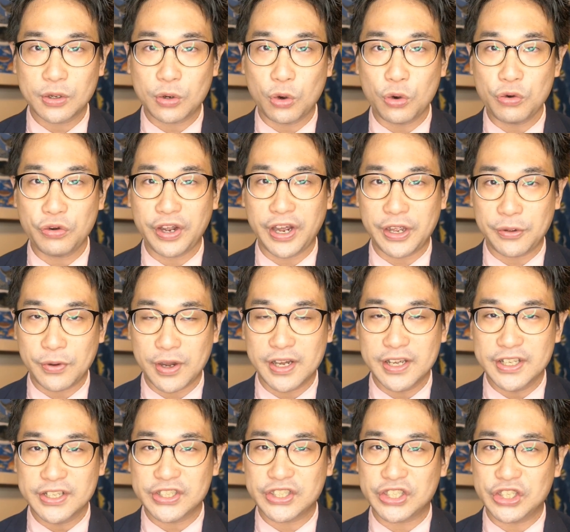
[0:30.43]
今回
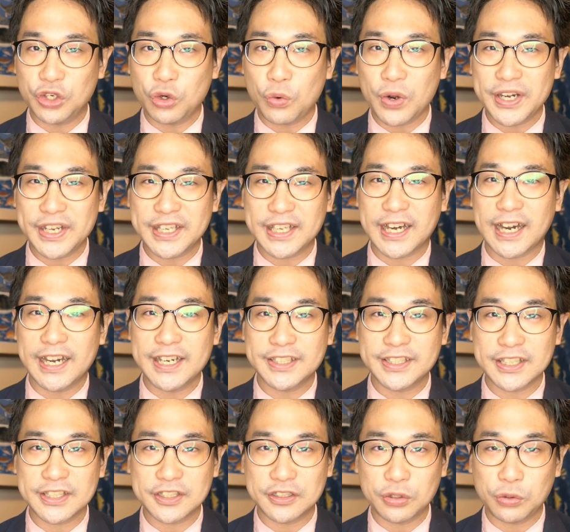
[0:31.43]
は白ワニ
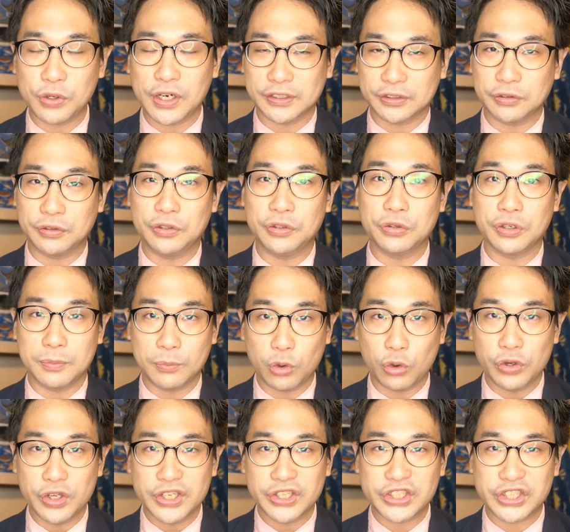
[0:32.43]
解説動画というより
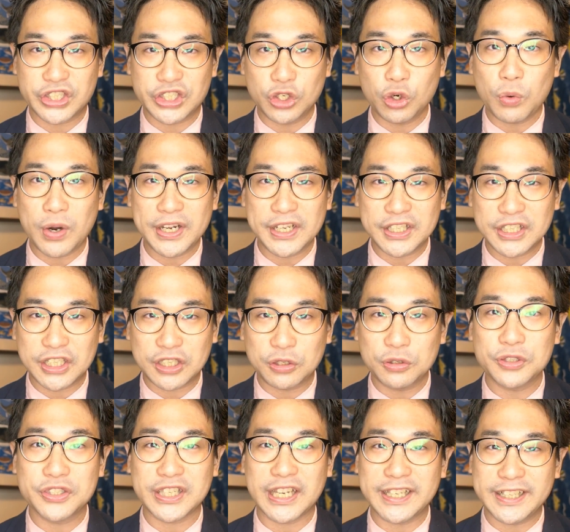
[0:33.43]
も白ワニ
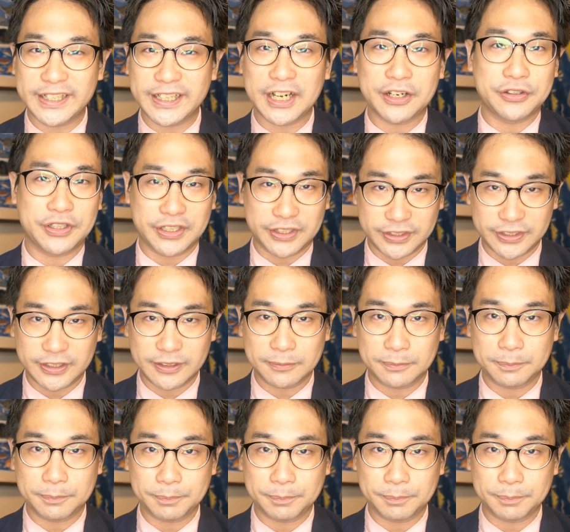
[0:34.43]
救済企画です。